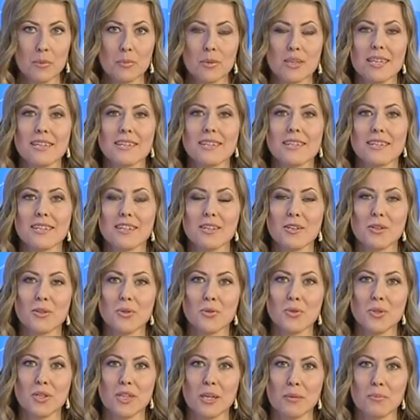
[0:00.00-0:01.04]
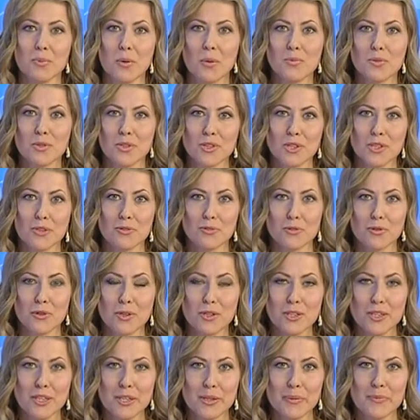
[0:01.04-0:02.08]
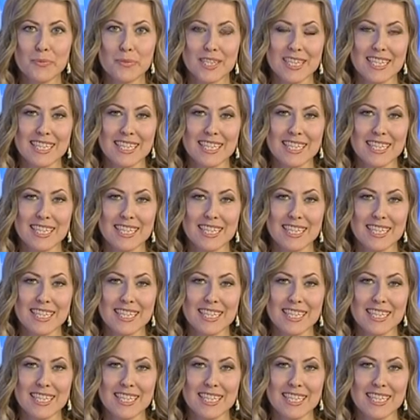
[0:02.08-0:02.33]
15 июня, напомню, сегодня